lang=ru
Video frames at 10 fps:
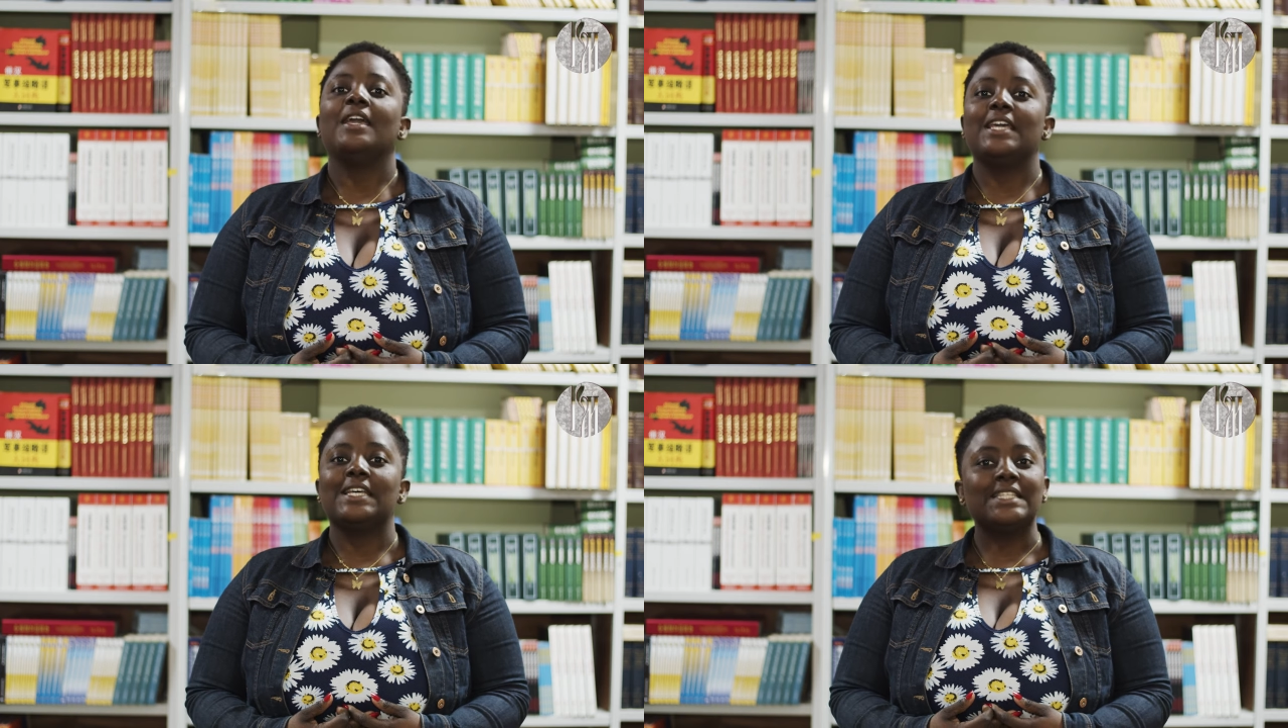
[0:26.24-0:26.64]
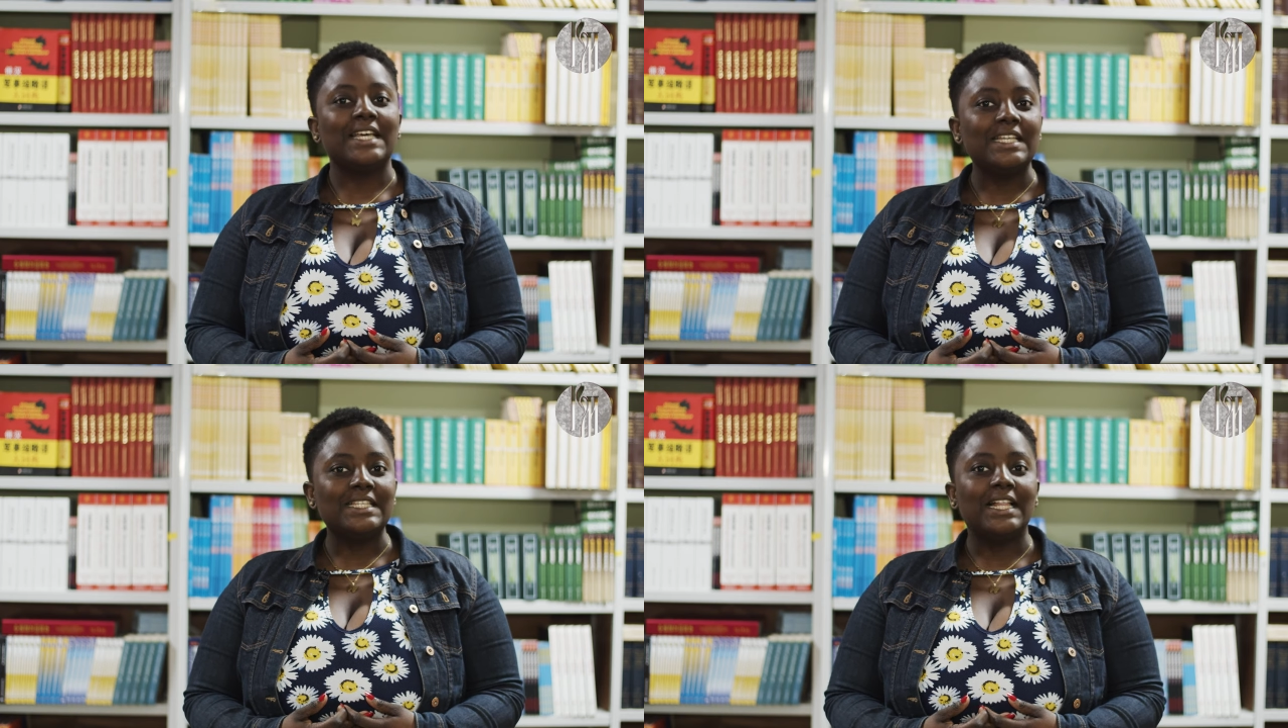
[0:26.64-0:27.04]
Я
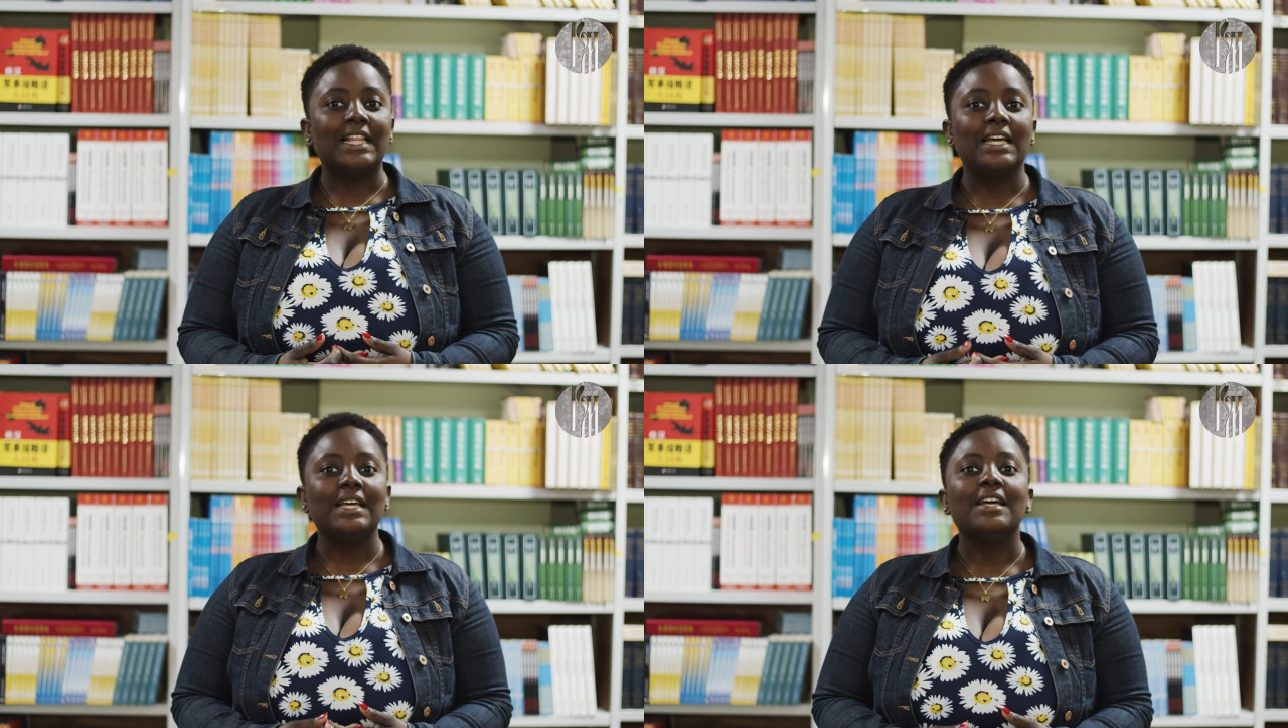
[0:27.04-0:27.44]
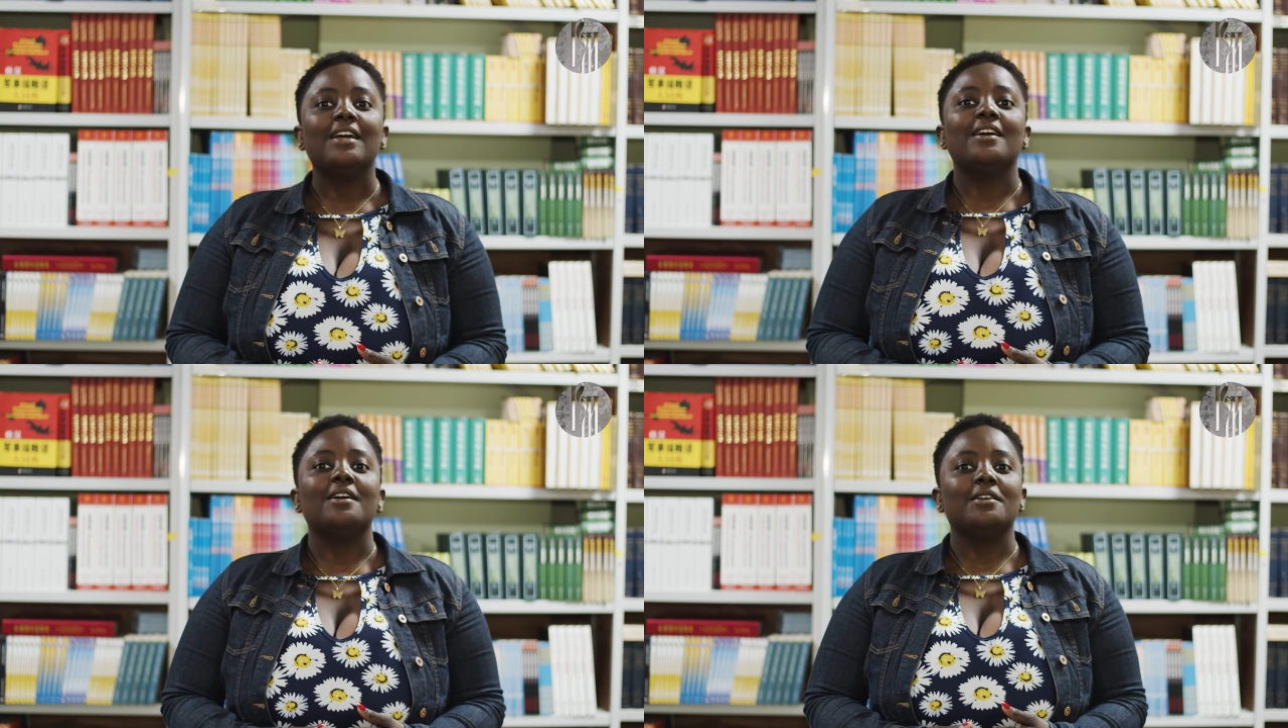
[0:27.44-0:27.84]
сказала,
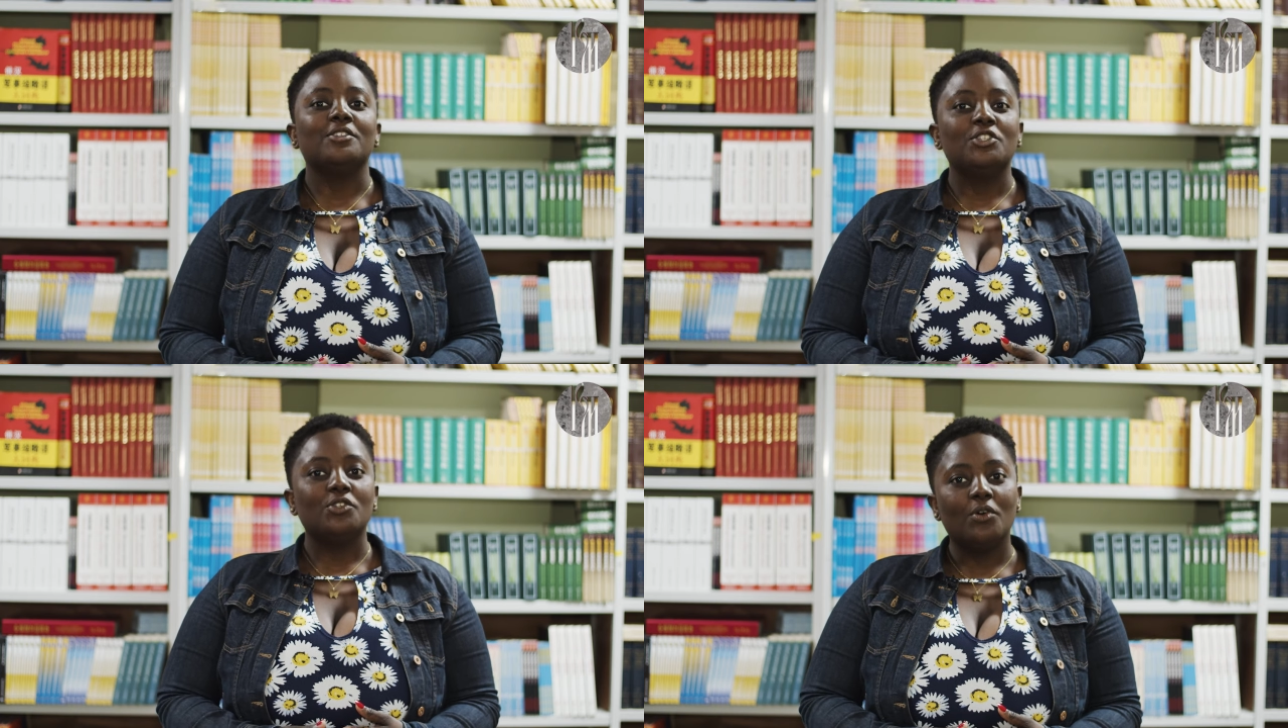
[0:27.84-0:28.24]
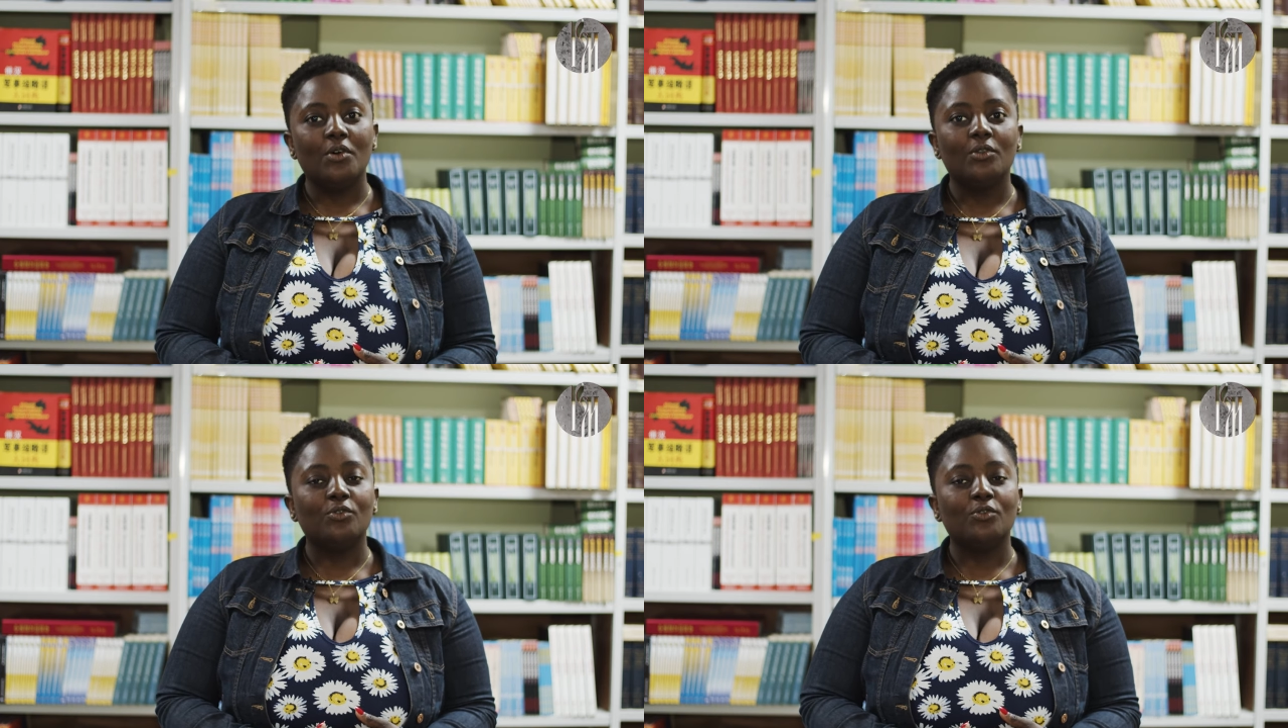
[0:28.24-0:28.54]
что